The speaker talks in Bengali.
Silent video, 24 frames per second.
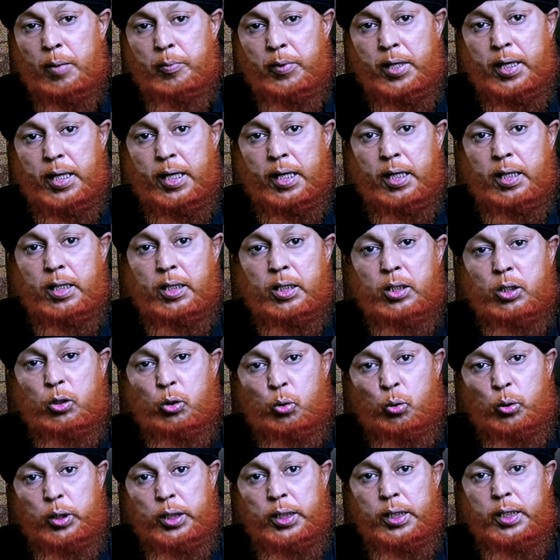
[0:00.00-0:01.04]
আমরা
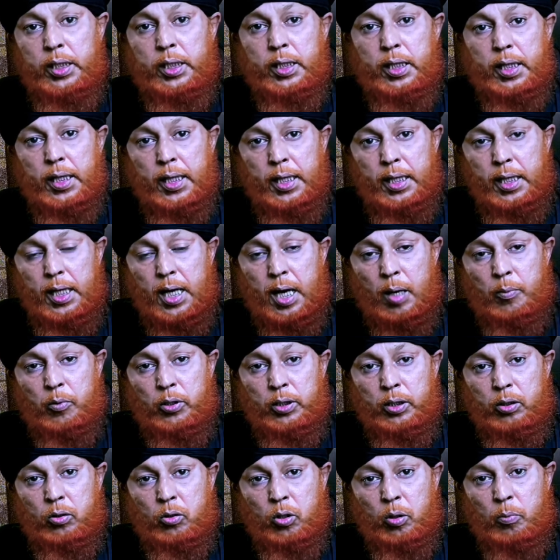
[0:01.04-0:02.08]
দুই দিন এই
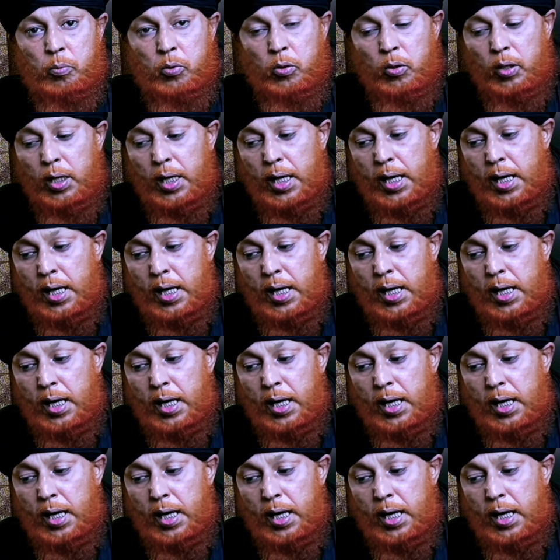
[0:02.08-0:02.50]
আমলটি করব